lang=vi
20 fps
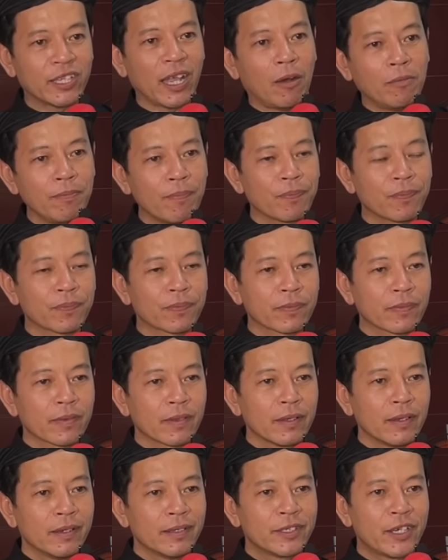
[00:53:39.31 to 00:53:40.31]
sống
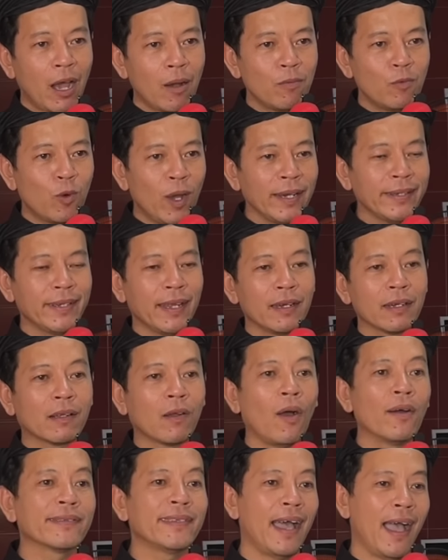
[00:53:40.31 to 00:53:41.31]
trong quá trình
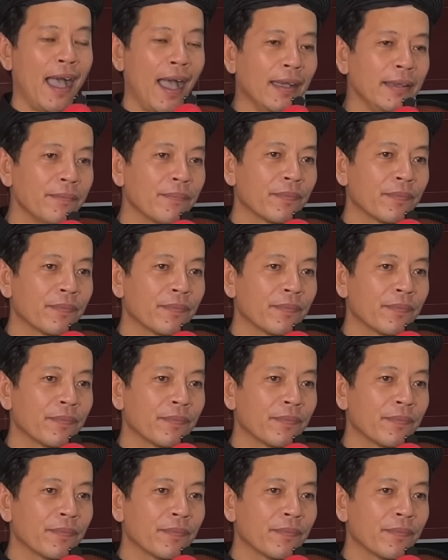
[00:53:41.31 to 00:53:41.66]
còn thở